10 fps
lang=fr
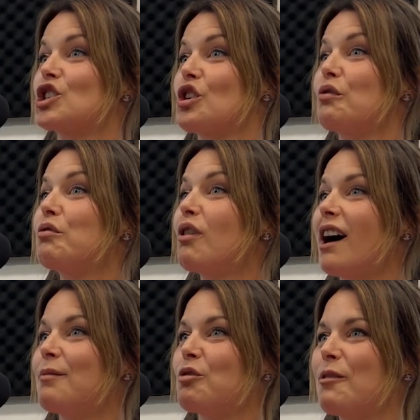je
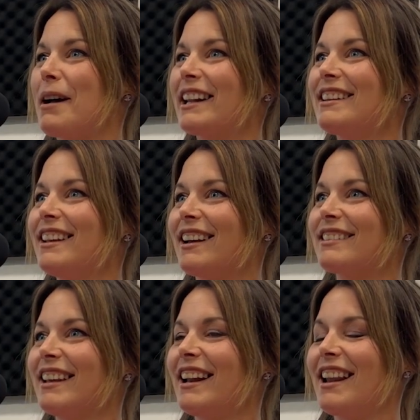vois, moi, ma
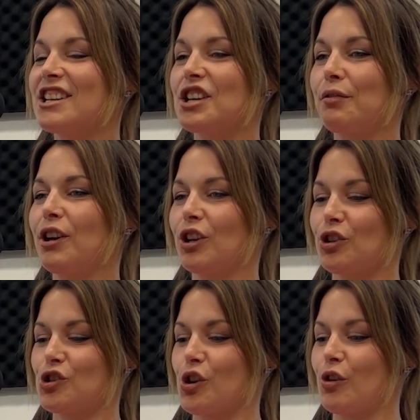clientèle, à chaque fois que
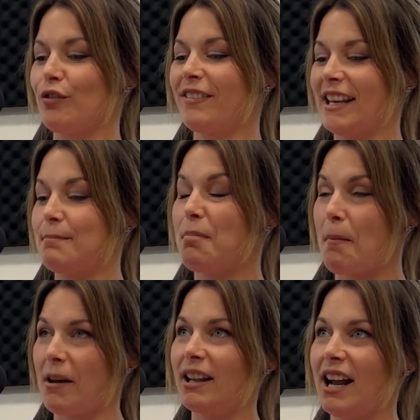je fais des
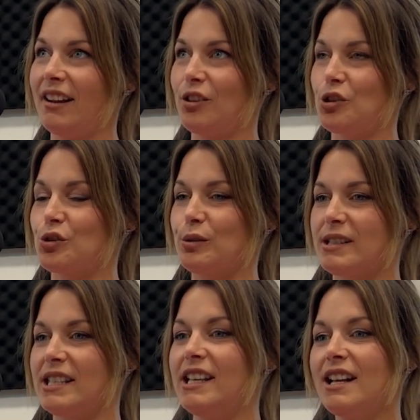pop-up live le
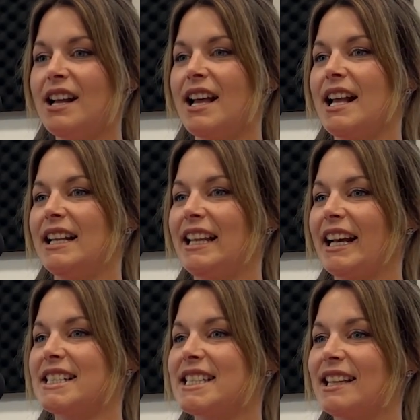jeudi, les
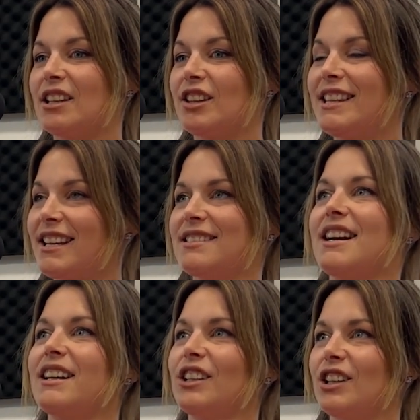recettes de
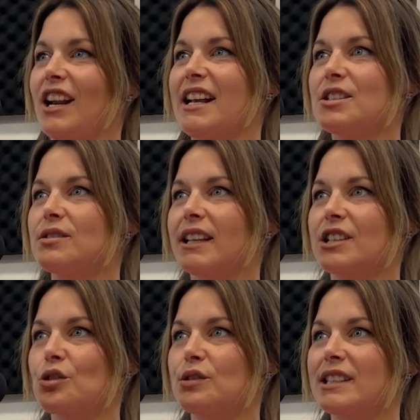dessert, de collation, c'est
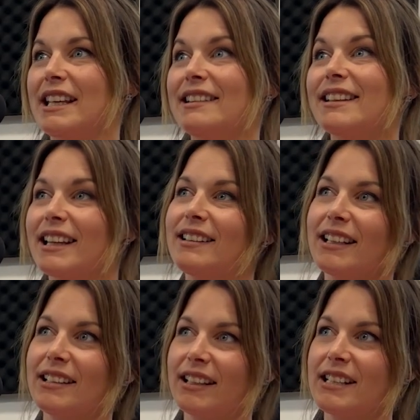quelque chose qui est très,
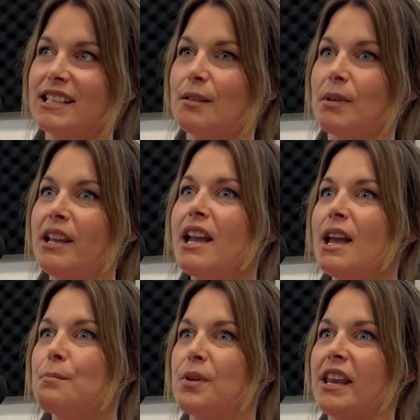très, très aimé.
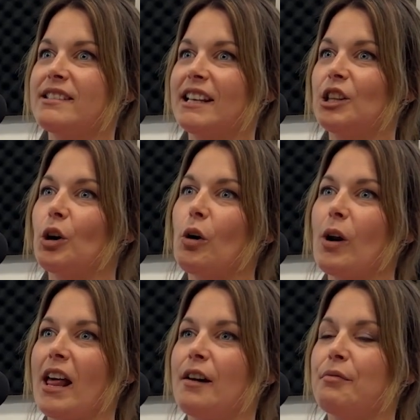Puis c'est drôle
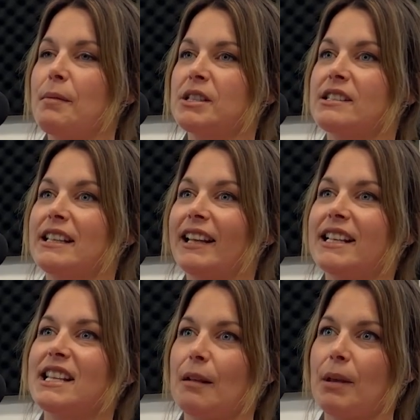à la fois parce que c'est
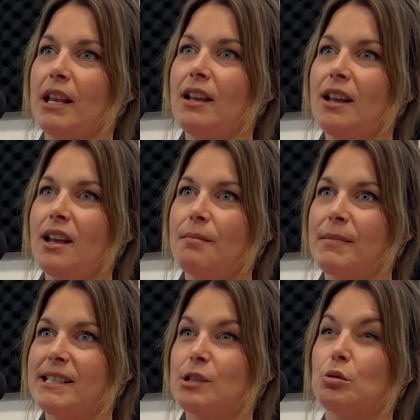très aimé,
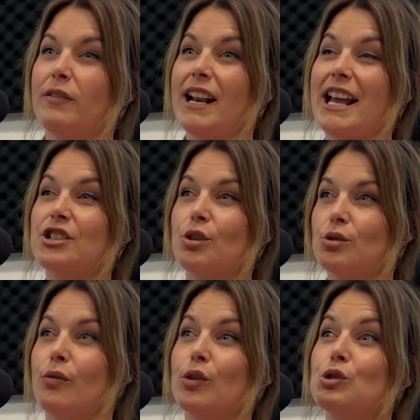mais c'est souvent la chose
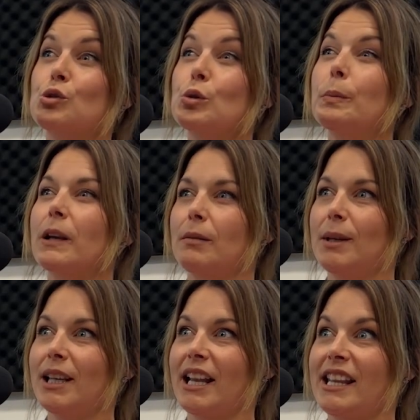qu'on va
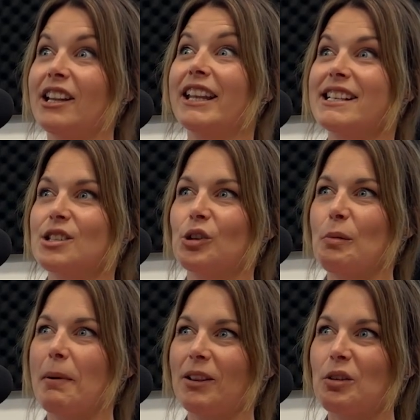supprimer quand il y a une question de
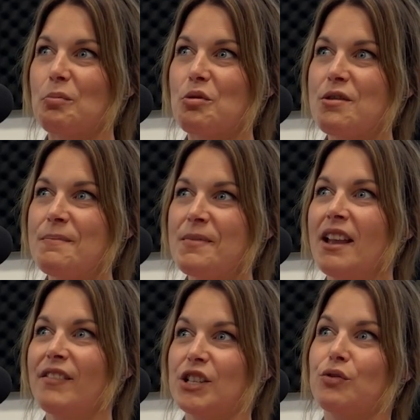perte de poids.
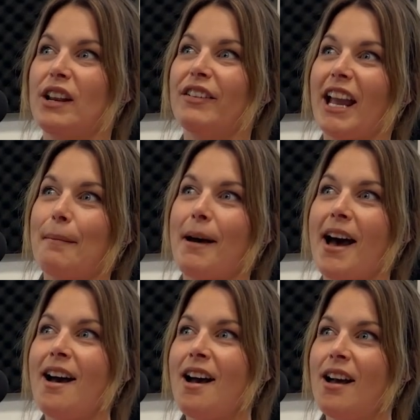Fait que je voulais
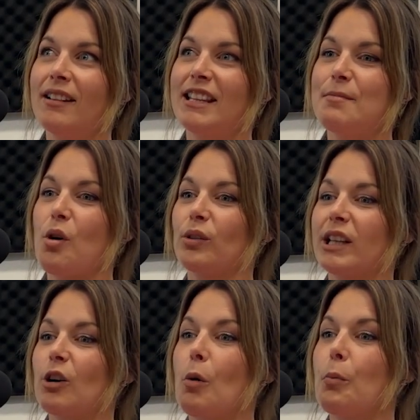vraiment
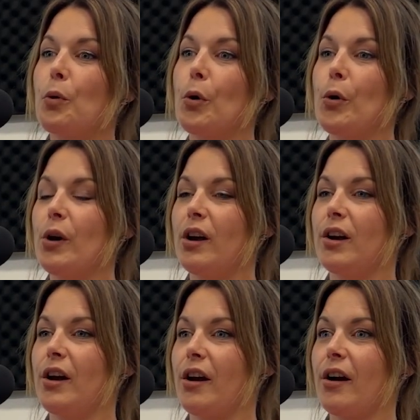démontrer qu'on peut
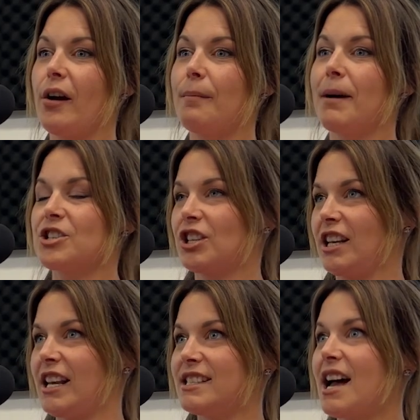euh, manger des
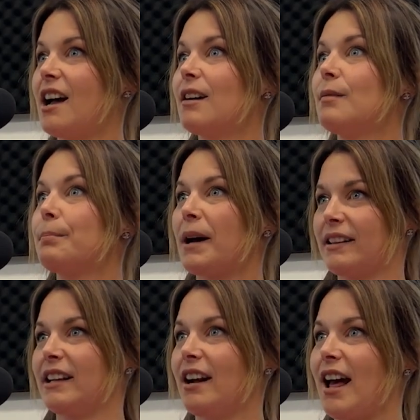desserts, prendre
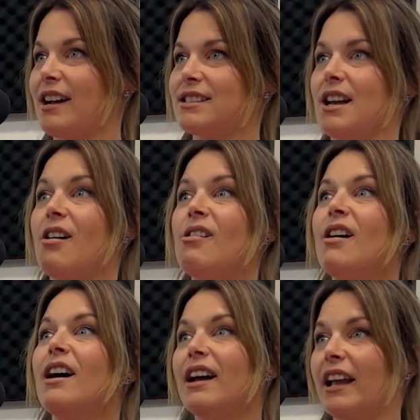des collations
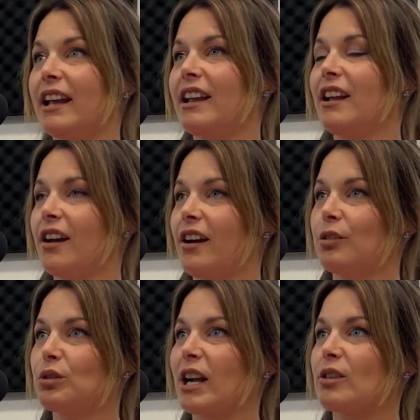et euh,
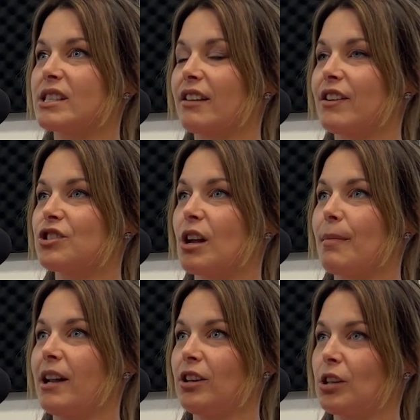tout en conservant
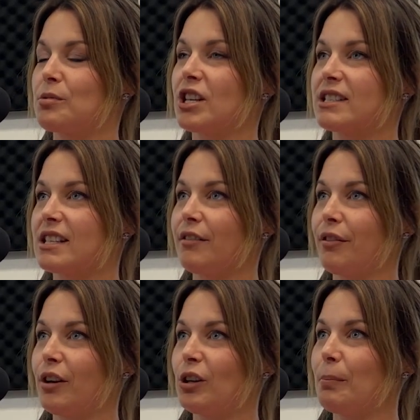justement notre objectif
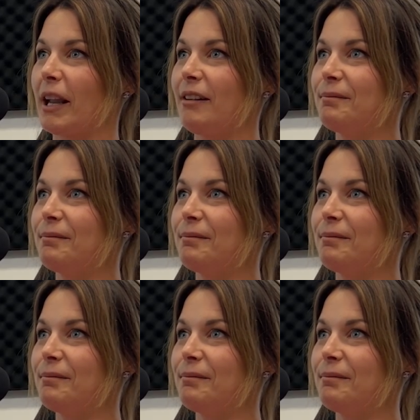euh, de prêt